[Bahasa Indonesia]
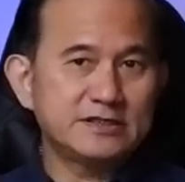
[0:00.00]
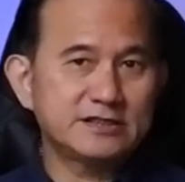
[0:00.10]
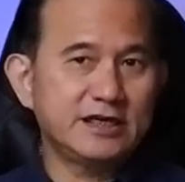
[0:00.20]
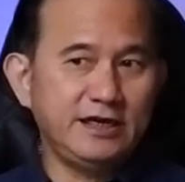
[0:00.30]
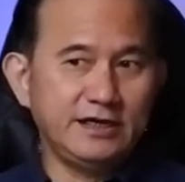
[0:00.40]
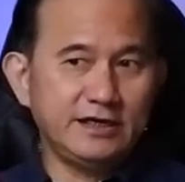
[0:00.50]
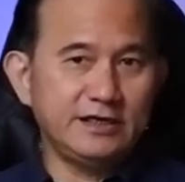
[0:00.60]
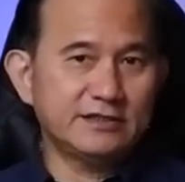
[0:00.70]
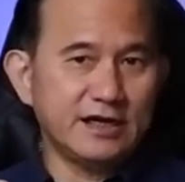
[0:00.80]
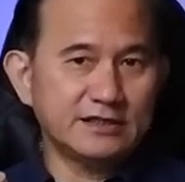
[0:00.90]
meski
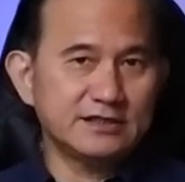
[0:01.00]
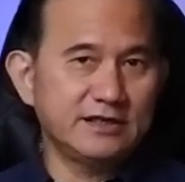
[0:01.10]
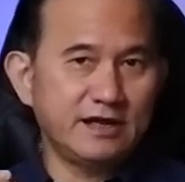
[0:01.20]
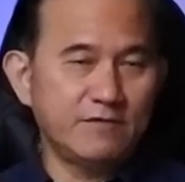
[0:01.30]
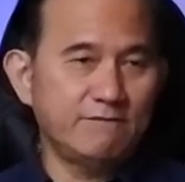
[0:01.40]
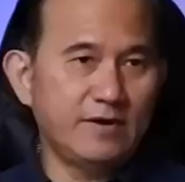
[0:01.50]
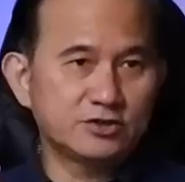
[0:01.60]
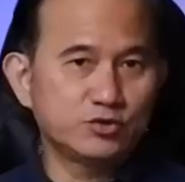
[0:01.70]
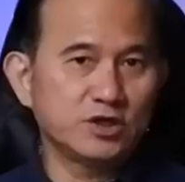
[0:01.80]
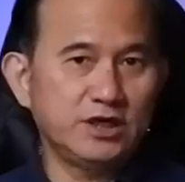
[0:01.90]
kita sedang
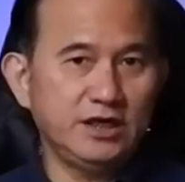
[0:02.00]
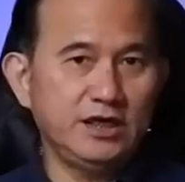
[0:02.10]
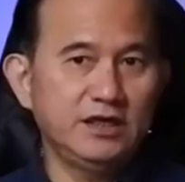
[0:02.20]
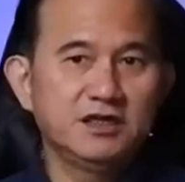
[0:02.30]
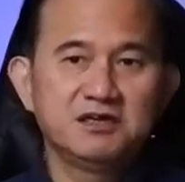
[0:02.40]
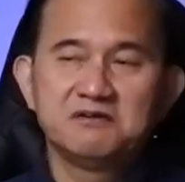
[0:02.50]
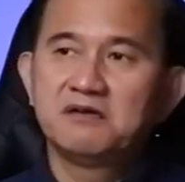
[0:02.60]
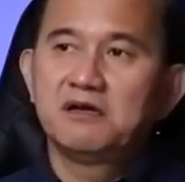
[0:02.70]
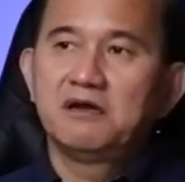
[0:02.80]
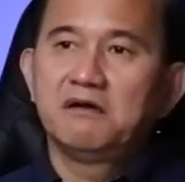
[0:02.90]
memasuki
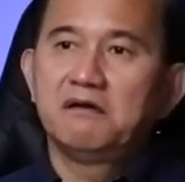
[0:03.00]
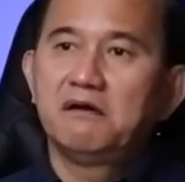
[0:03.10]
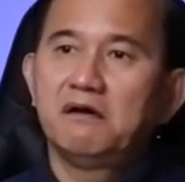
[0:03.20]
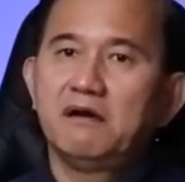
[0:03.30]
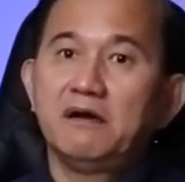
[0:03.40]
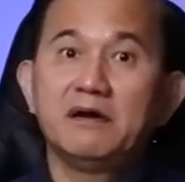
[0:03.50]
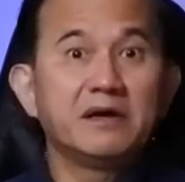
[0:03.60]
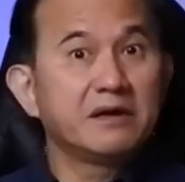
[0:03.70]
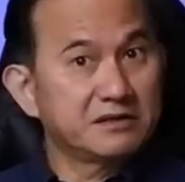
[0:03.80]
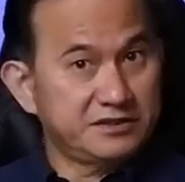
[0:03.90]

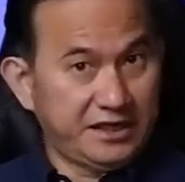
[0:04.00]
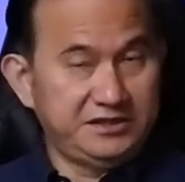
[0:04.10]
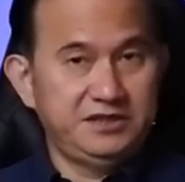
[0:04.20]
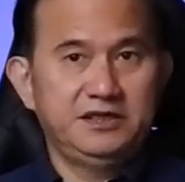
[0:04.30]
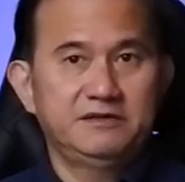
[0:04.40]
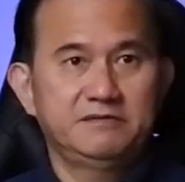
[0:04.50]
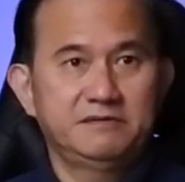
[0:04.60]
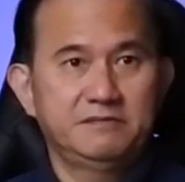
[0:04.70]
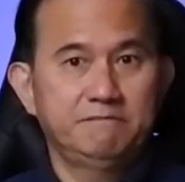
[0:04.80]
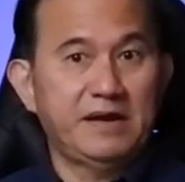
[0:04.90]
resesi.
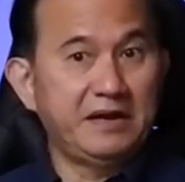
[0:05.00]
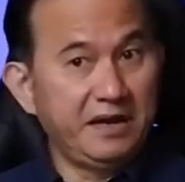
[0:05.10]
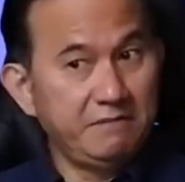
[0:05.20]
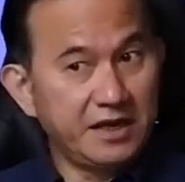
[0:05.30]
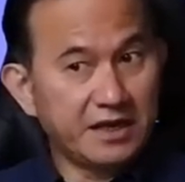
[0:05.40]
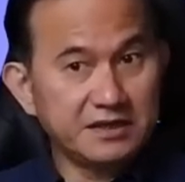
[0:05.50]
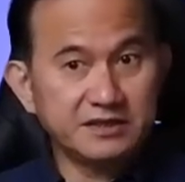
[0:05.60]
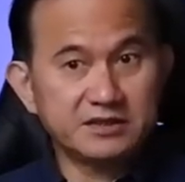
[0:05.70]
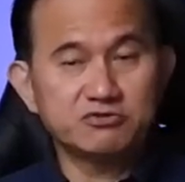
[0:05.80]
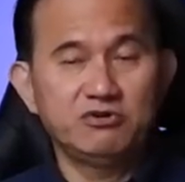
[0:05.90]
Pandemi kan
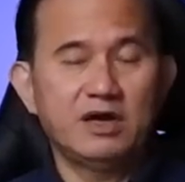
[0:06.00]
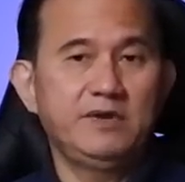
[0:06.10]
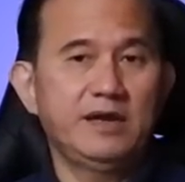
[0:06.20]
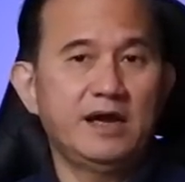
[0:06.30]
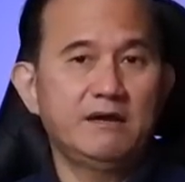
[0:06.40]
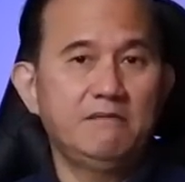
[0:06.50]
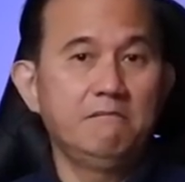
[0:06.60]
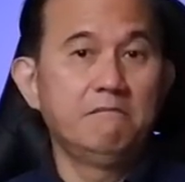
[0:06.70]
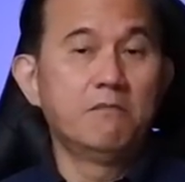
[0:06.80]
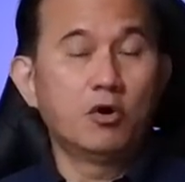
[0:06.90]
kita sudah bilang
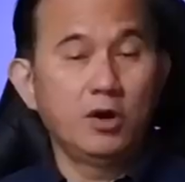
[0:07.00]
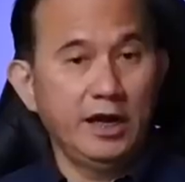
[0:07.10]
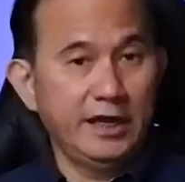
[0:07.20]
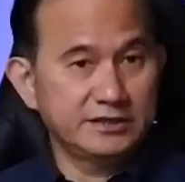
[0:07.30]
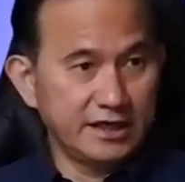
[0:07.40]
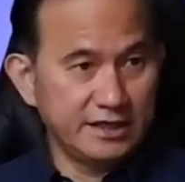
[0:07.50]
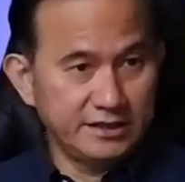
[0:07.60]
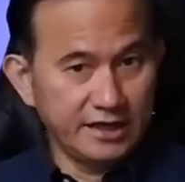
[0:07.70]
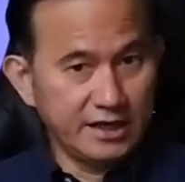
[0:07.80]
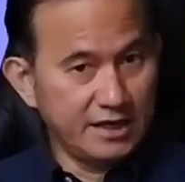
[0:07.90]
boleh
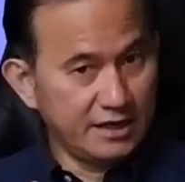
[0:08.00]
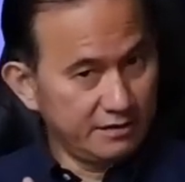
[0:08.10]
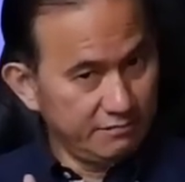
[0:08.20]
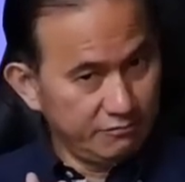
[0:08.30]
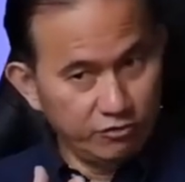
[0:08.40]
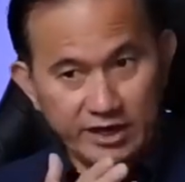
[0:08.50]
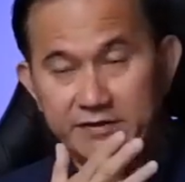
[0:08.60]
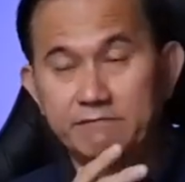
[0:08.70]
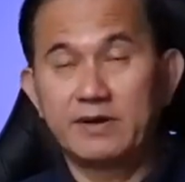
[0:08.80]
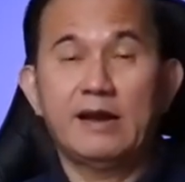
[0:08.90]
saja
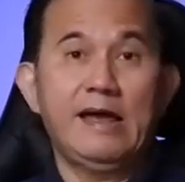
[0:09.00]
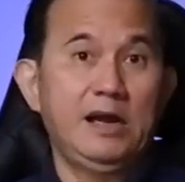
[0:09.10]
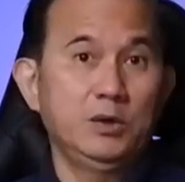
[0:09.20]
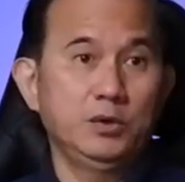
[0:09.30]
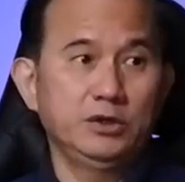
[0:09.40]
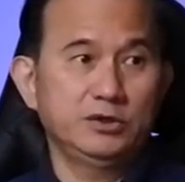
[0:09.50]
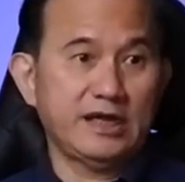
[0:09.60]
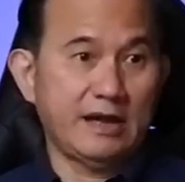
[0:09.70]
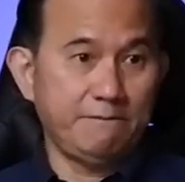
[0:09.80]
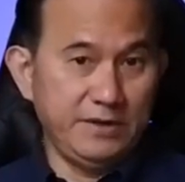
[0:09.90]
mulai berlalu gitu,
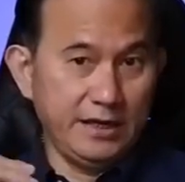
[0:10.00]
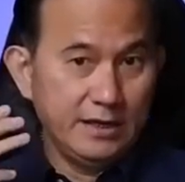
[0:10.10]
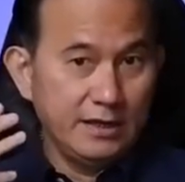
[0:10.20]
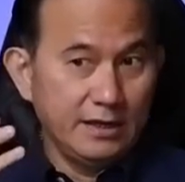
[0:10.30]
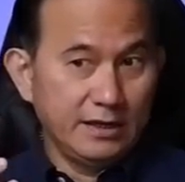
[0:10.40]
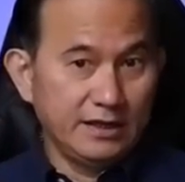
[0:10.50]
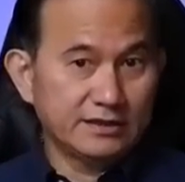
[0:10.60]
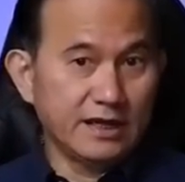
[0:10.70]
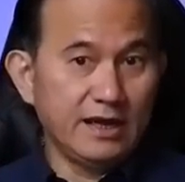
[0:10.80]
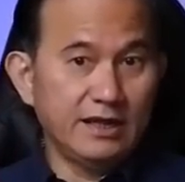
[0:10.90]
tapi
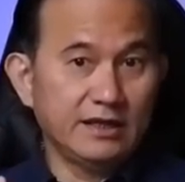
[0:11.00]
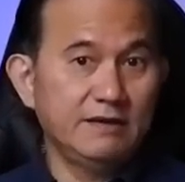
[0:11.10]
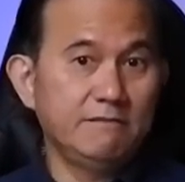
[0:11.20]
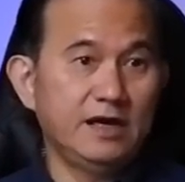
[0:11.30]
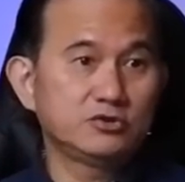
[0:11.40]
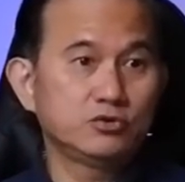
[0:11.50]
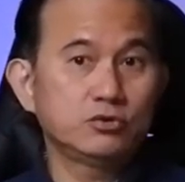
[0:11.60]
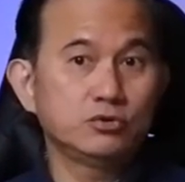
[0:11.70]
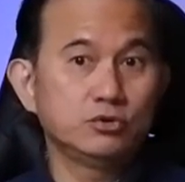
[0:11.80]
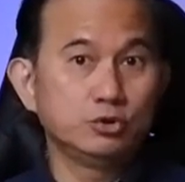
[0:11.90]
kita lagi
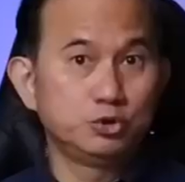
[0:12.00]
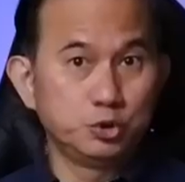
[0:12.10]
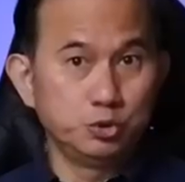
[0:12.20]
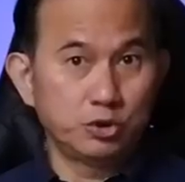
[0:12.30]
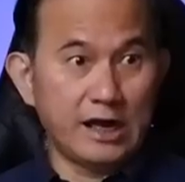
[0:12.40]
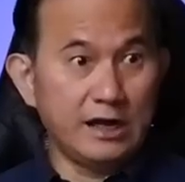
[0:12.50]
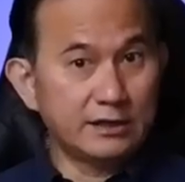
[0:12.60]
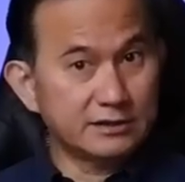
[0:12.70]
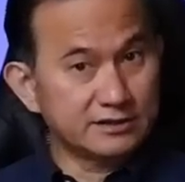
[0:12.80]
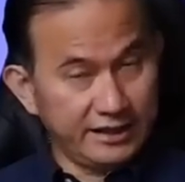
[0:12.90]
masuk
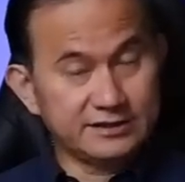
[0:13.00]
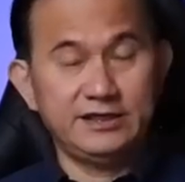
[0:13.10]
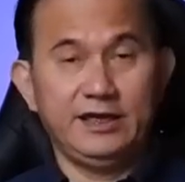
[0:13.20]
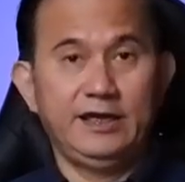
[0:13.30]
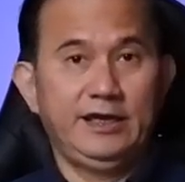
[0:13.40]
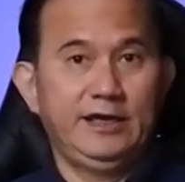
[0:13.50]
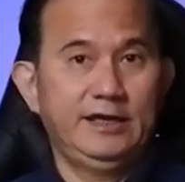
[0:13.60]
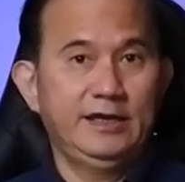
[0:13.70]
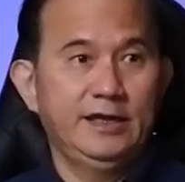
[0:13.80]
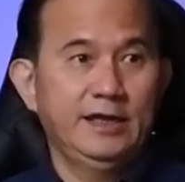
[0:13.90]
jurang resesi ini.